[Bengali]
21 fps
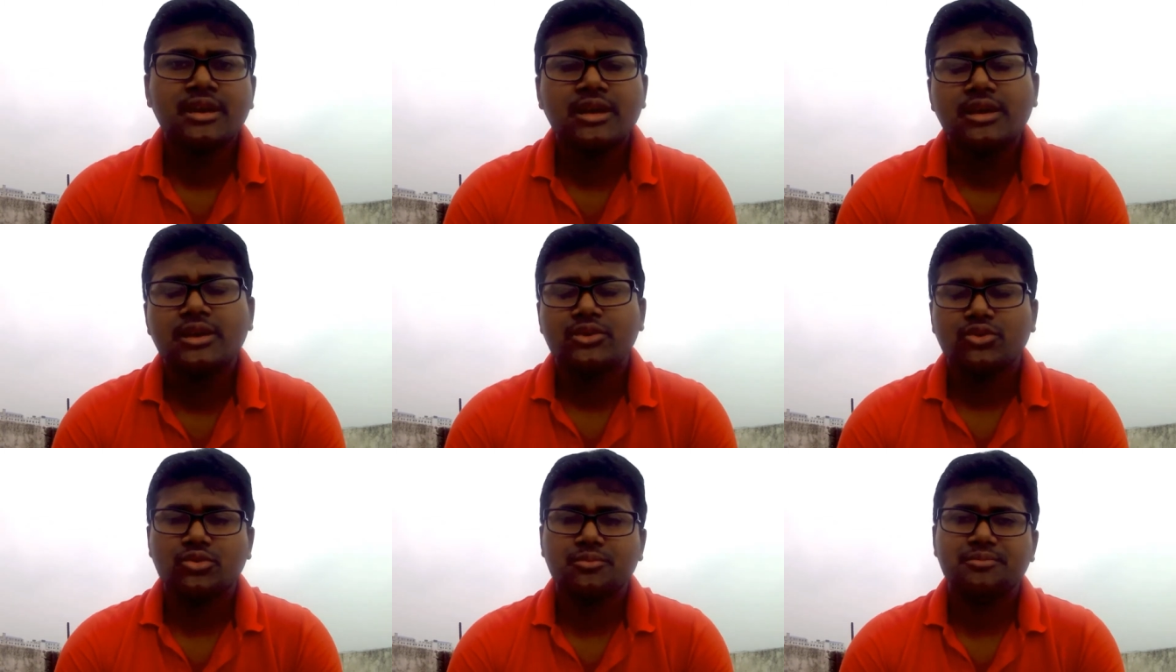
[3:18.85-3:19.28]

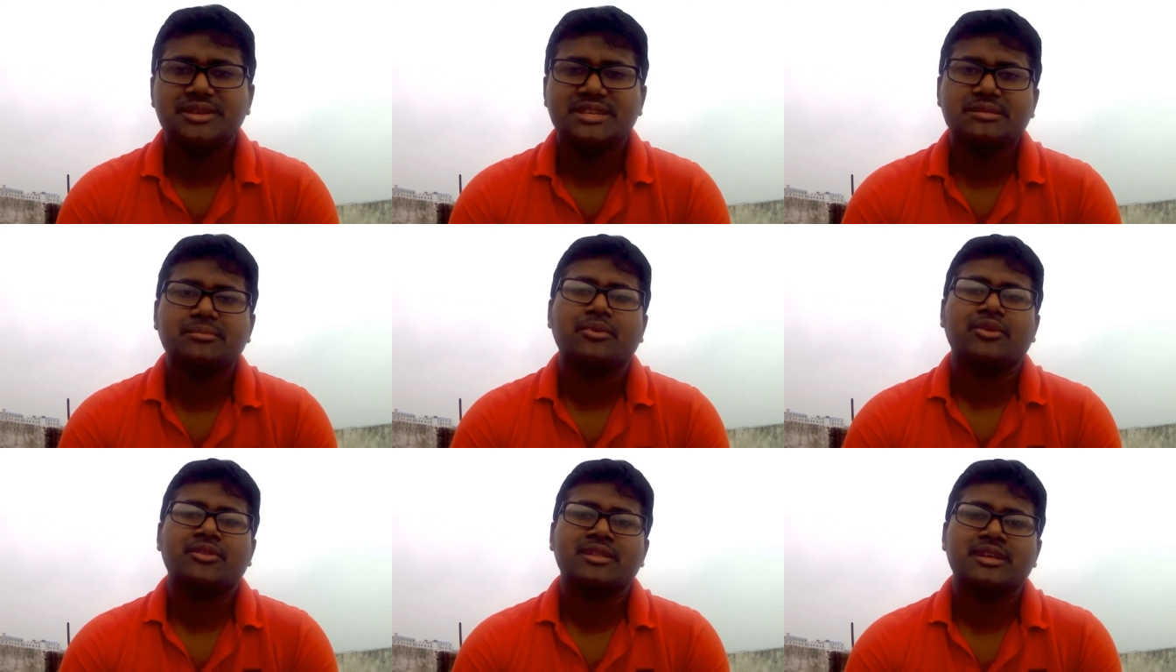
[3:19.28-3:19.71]
খুব বেশি
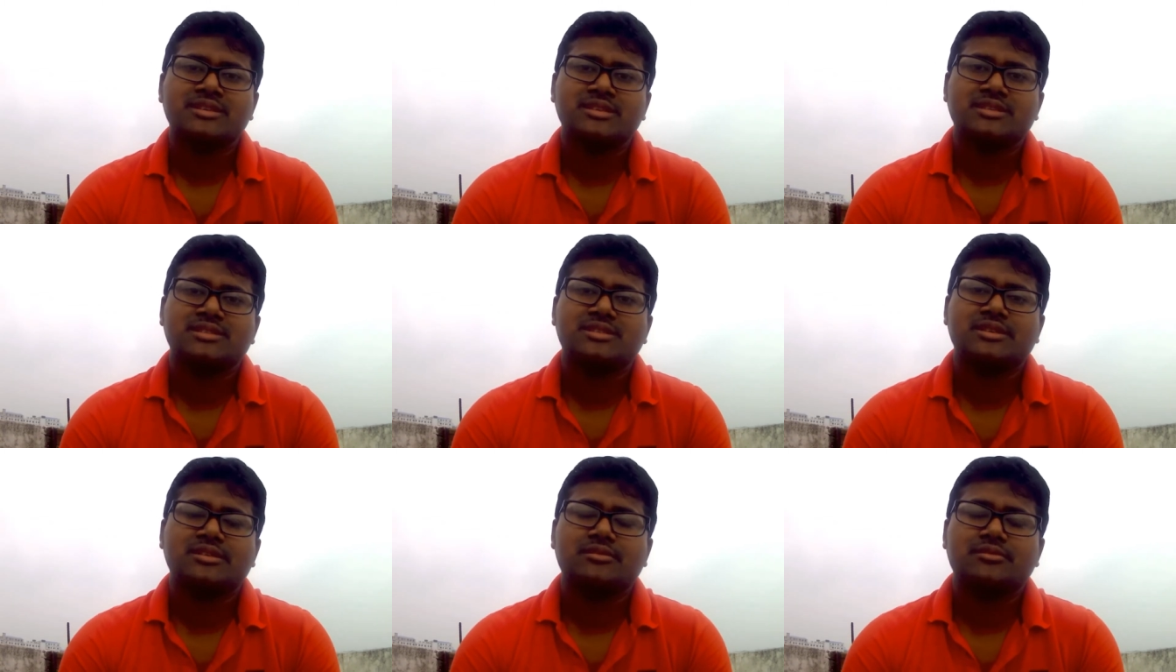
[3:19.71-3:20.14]
মন্দা
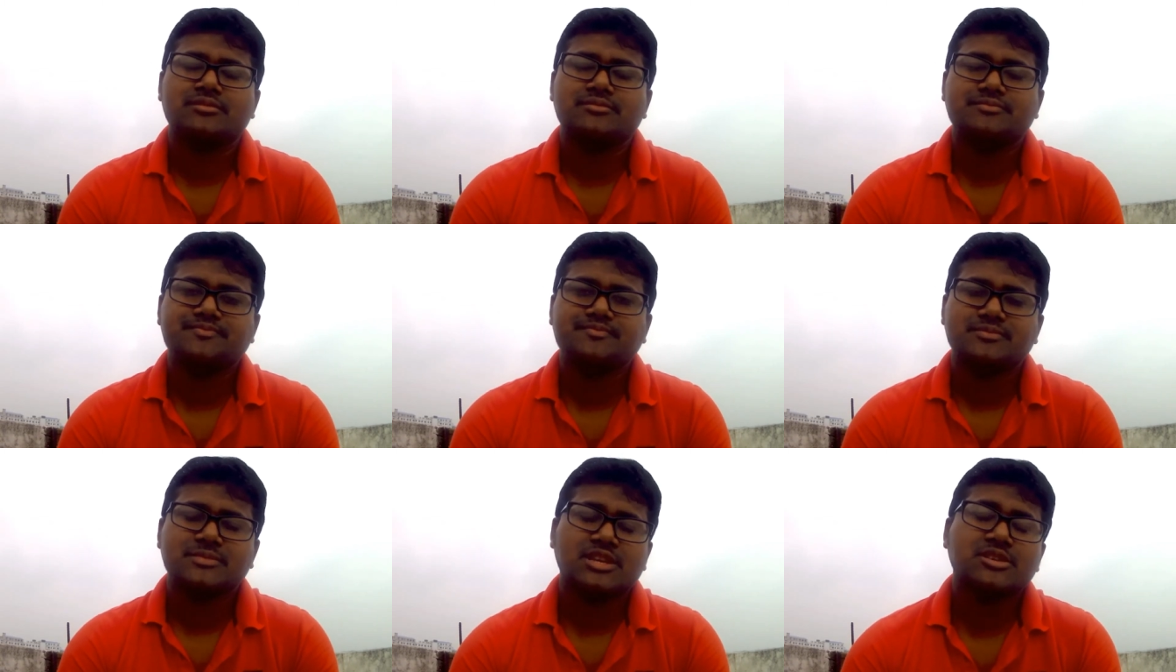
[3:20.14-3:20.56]
যাচ্ছিল
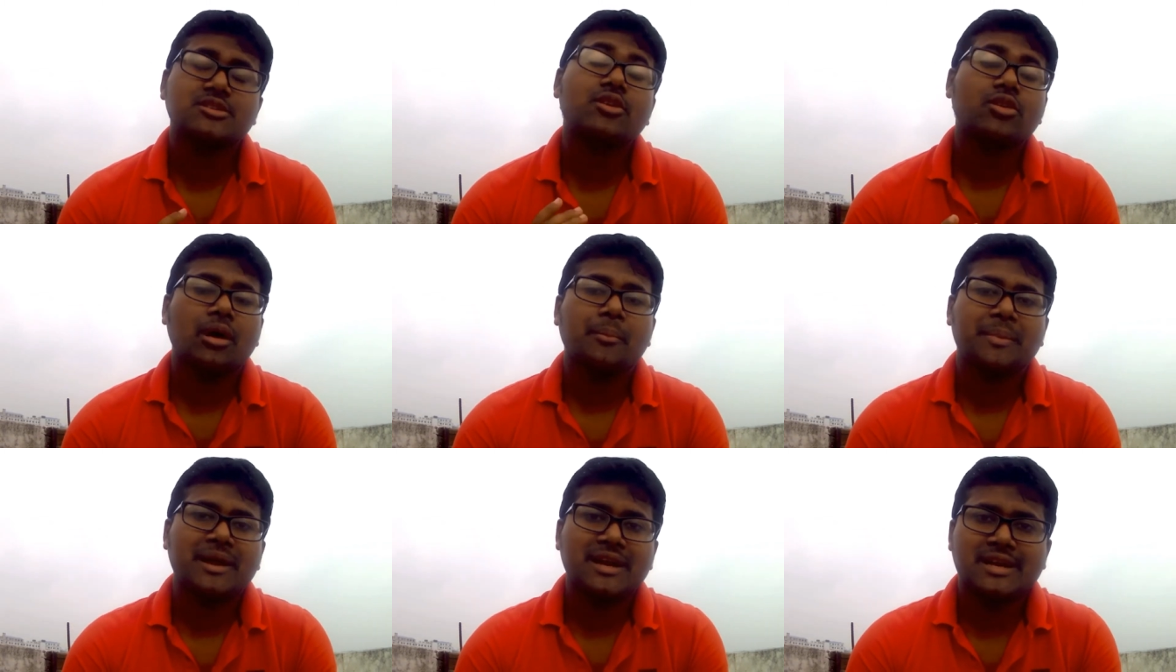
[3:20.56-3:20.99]
আসলে
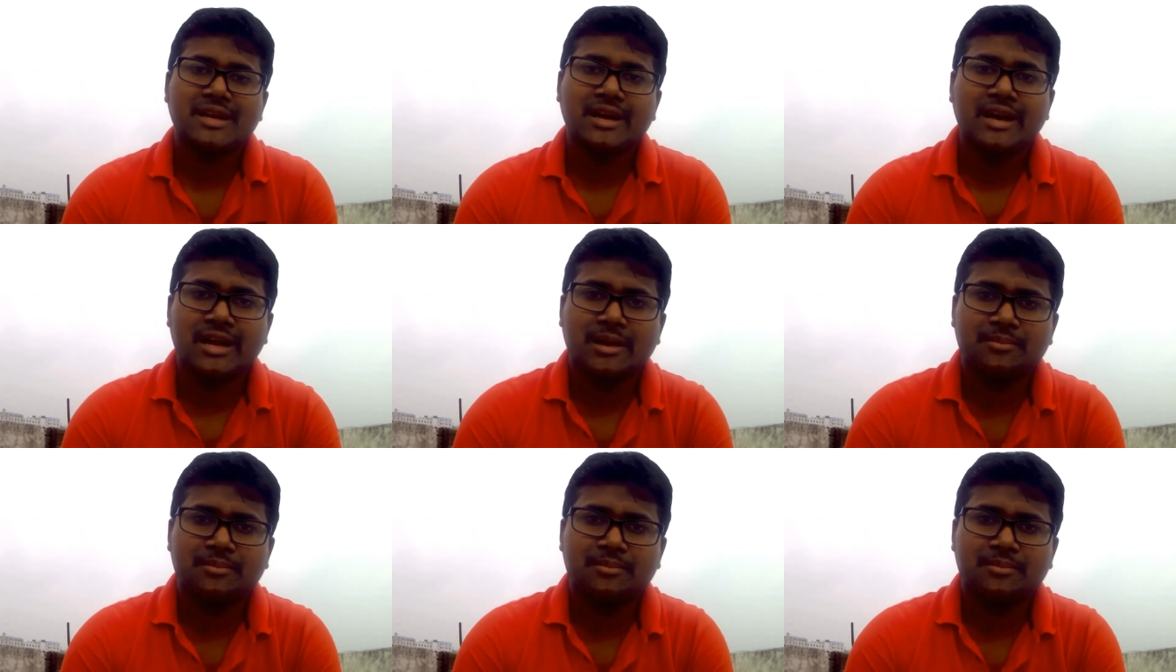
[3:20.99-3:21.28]
কপালটা খারাপ